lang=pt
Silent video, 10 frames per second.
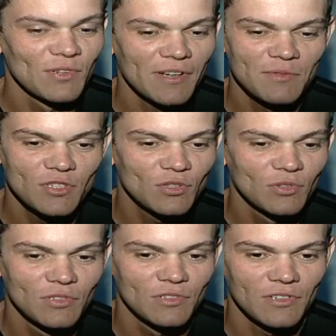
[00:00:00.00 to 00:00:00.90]
tocamos de
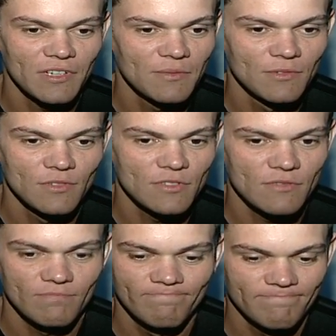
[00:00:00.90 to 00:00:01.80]
tudo, tocamos
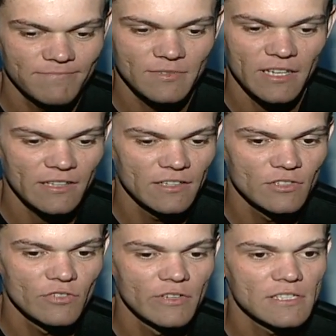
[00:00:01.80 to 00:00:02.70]

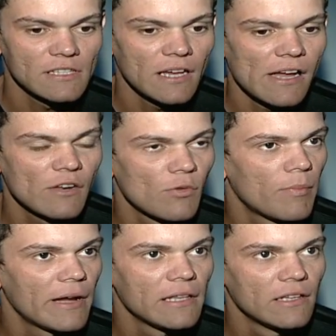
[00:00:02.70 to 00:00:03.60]
sertanejo universitário,
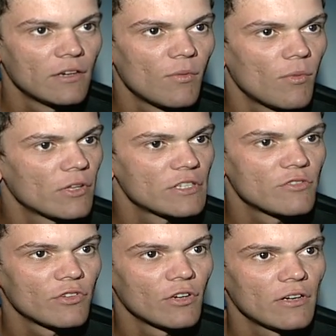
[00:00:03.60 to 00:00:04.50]
bailão, moda de
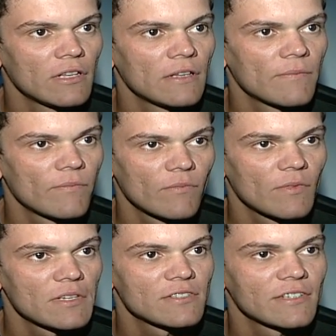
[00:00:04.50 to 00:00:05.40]
viola,
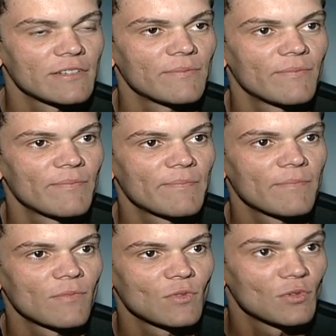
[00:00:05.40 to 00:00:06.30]
é isso aí.
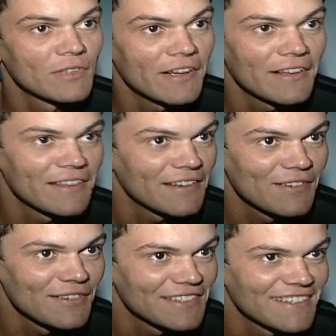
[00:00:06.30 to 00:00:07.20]
Tudo que a galera
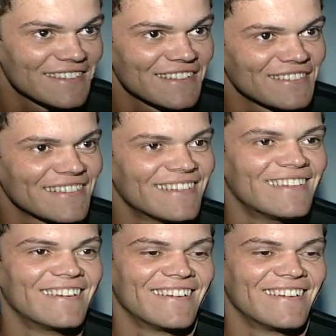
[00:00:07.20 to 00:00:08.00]
gosta a gente está tocando.